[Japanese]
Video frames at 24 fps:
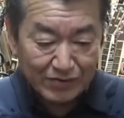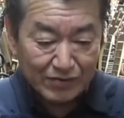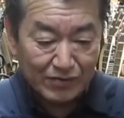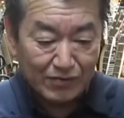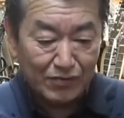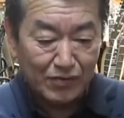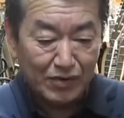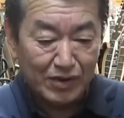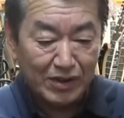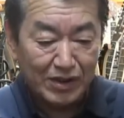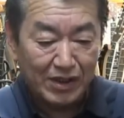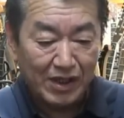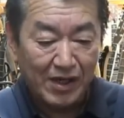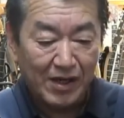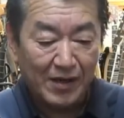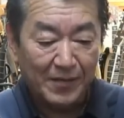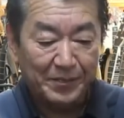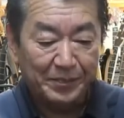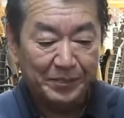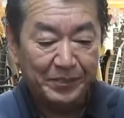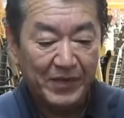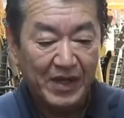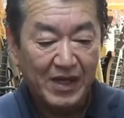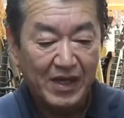るこのギター、
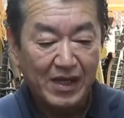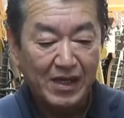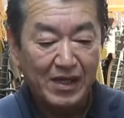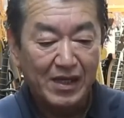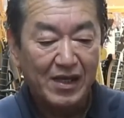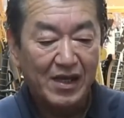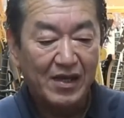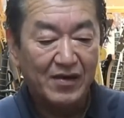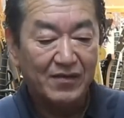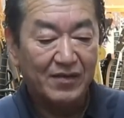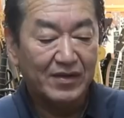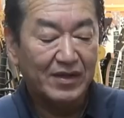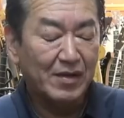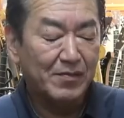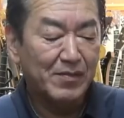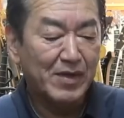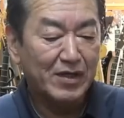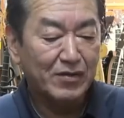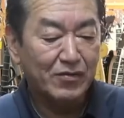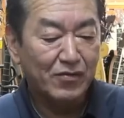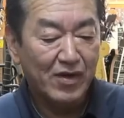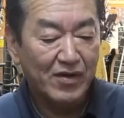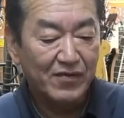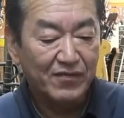えー、
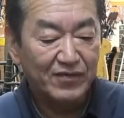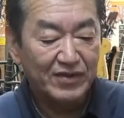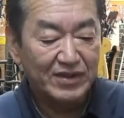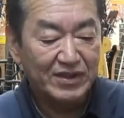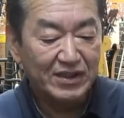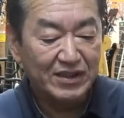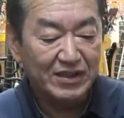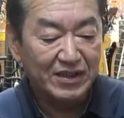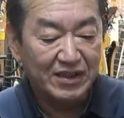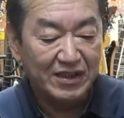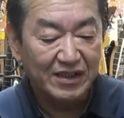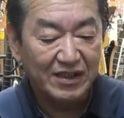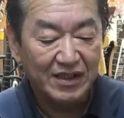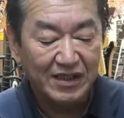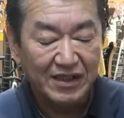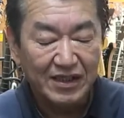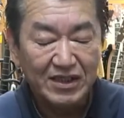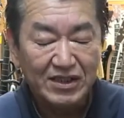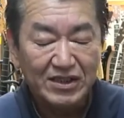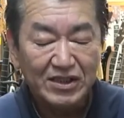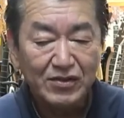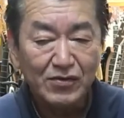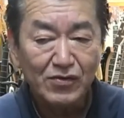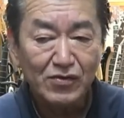ヤマハの
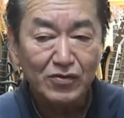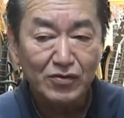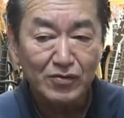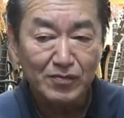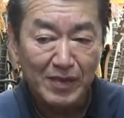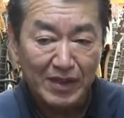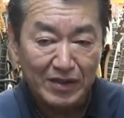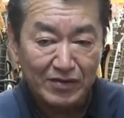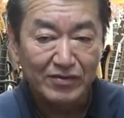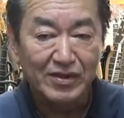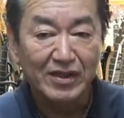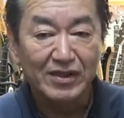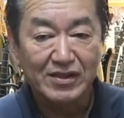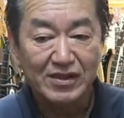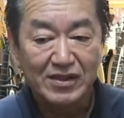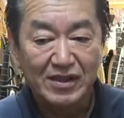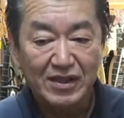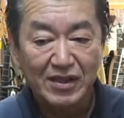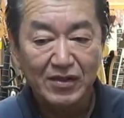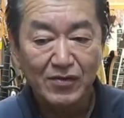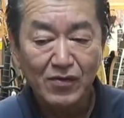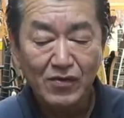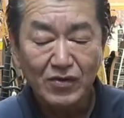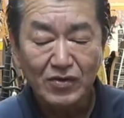FG160 です
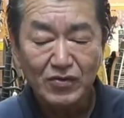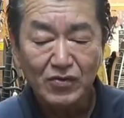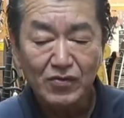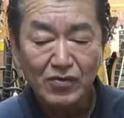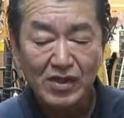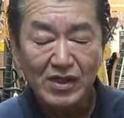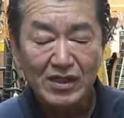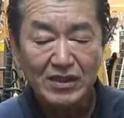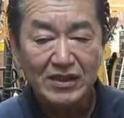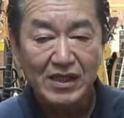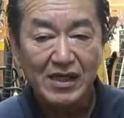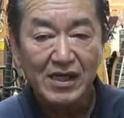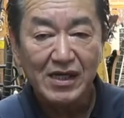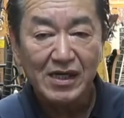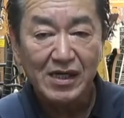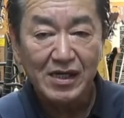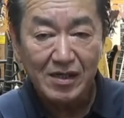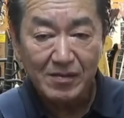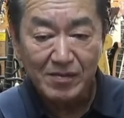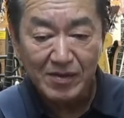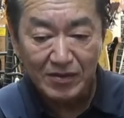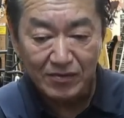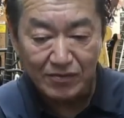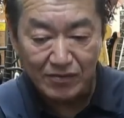昨日紹介した赤
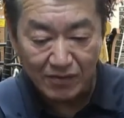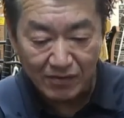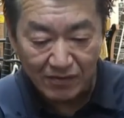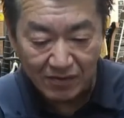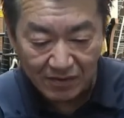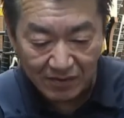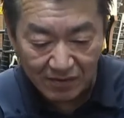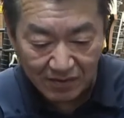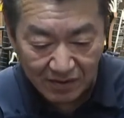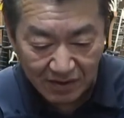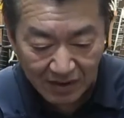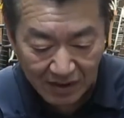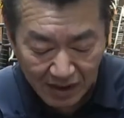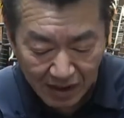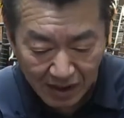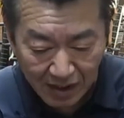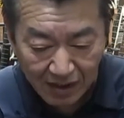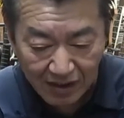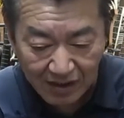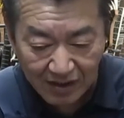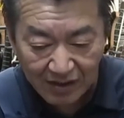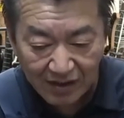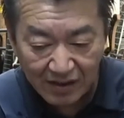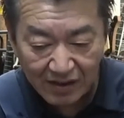ラベル
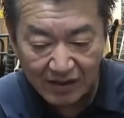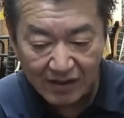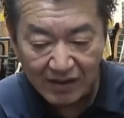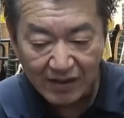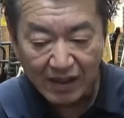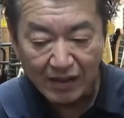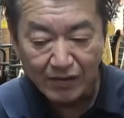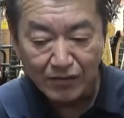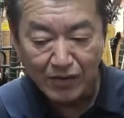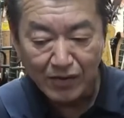があ